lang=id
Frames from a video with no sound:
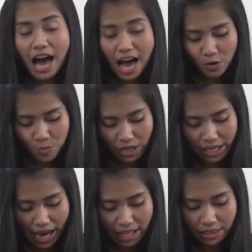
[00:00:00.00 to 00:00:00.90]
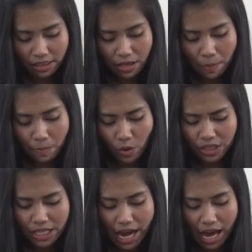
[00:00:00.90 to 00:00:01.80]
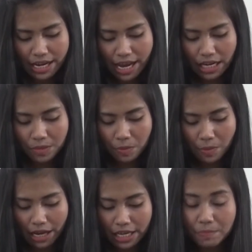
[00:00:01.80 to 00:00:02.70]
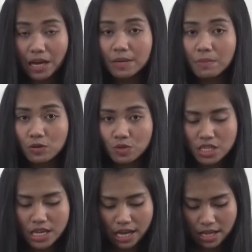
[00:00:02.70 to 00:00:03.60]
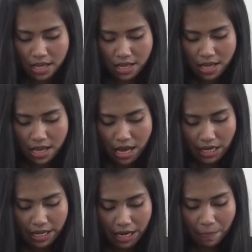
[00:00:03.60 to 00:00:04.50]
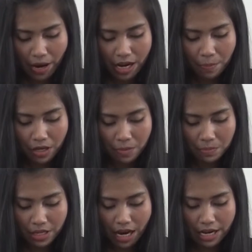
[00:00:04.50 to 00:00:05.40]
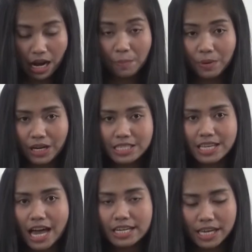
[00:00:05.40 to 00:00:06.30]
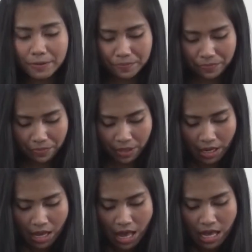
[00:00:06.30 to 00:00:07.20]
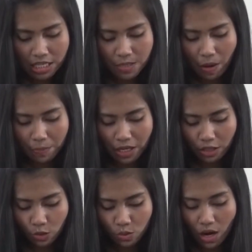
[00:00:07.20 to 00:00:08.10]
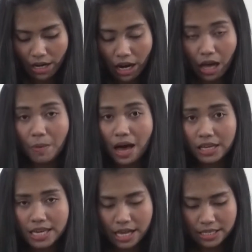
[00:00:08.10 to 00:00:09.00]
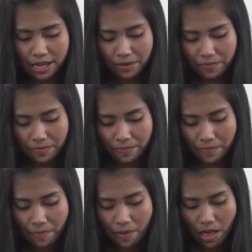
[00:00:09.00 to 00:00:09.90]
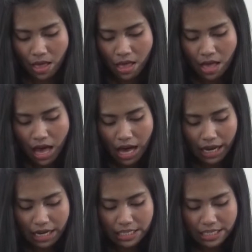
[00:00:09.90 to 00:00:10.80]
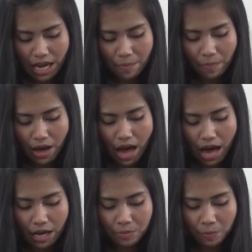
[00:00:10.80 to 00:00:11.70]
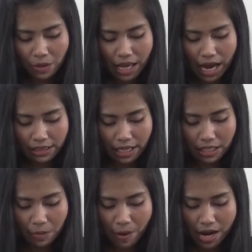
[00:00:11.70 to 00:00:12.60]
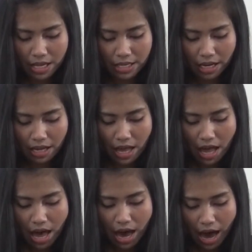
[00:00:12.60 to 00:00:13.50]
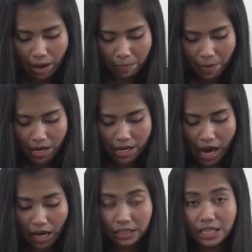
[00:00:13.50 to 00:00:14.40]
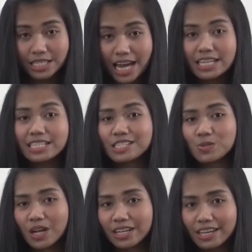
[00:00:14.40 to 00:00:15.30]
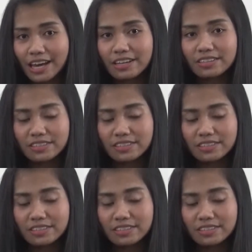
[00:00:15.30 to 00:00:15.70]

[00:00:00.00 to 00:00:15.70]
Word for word: Aku melihat bahwa tidak ada yang lebih baik bagi manusia daripada bergembira dalam pekerjaannya, sebab itu adalah bahagianya karena siapa akan memperlihatkan kepadanya apa yang akan terjadi sesudah dia?